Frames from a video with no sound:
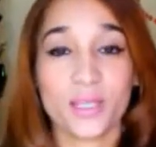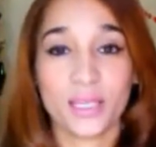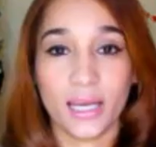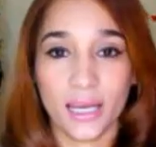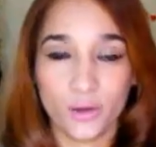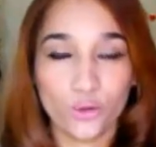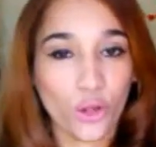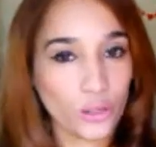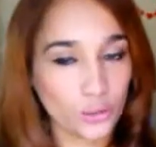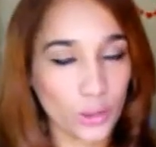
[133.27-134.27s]
eh,
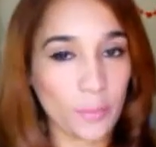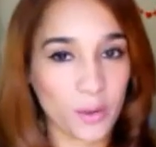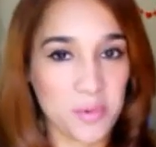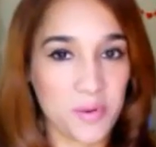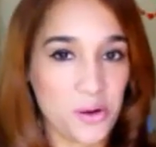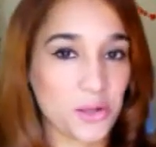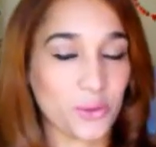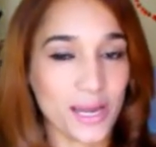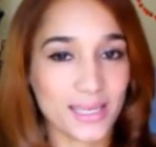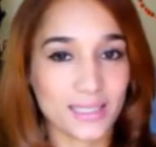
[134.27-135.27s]
no natural, porque mi pelo
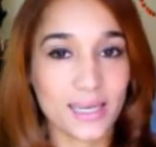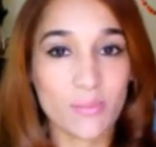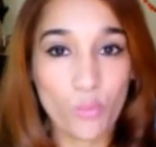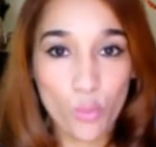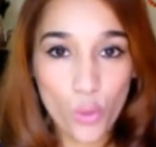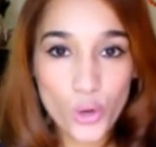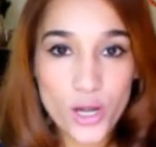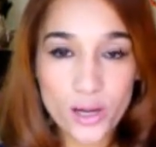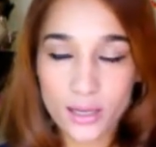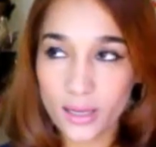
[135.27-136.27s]
natural es muy,
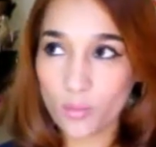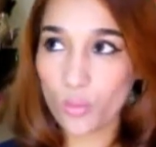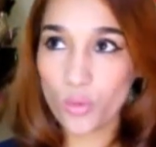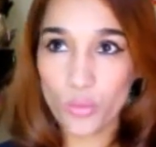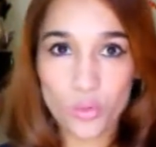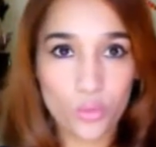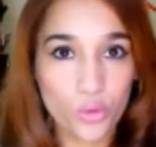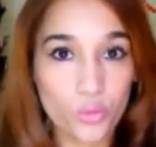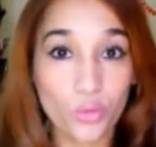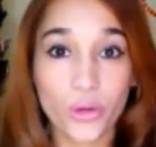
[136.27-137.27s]
muy, muy, muy,
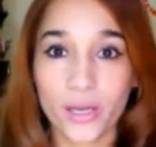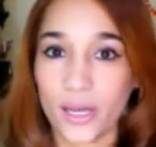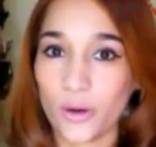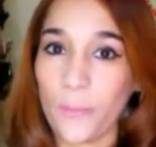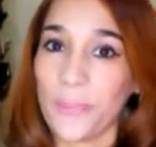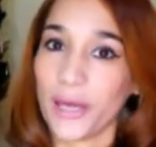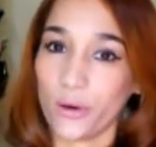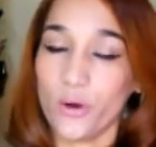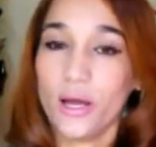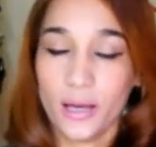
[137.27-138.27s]
muy negro, pero
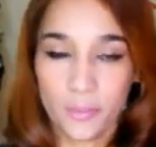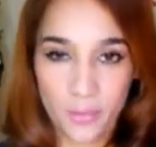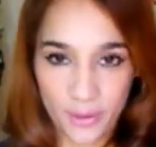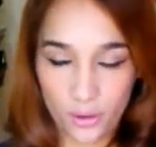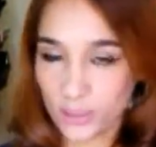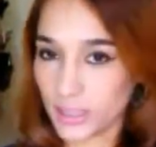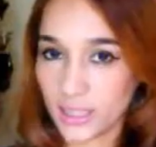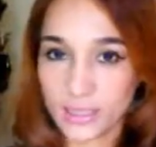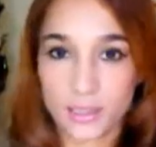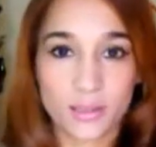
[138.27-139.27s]
mi pelo
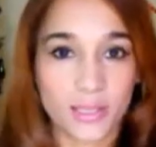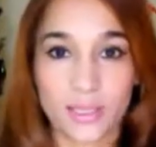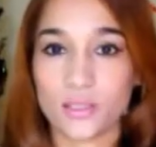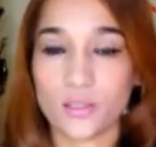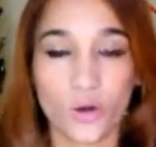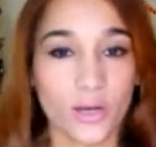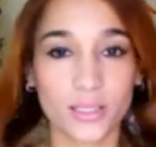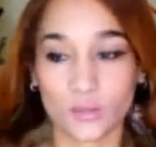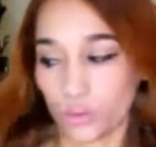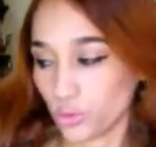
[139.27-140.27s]
así, sin intenciones,
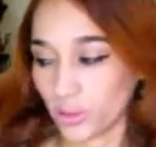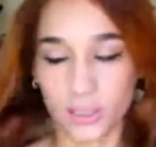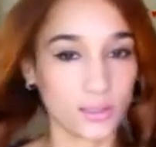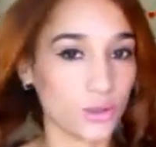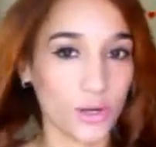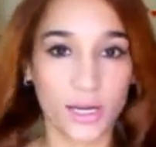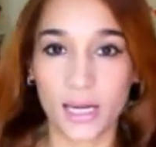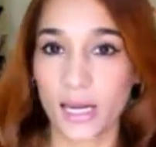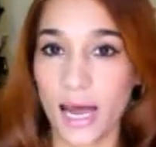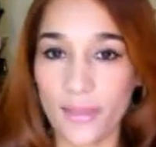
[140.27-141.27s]
no uso intenciones
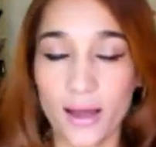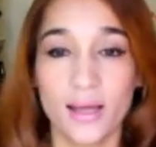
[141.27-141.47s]
ni nada.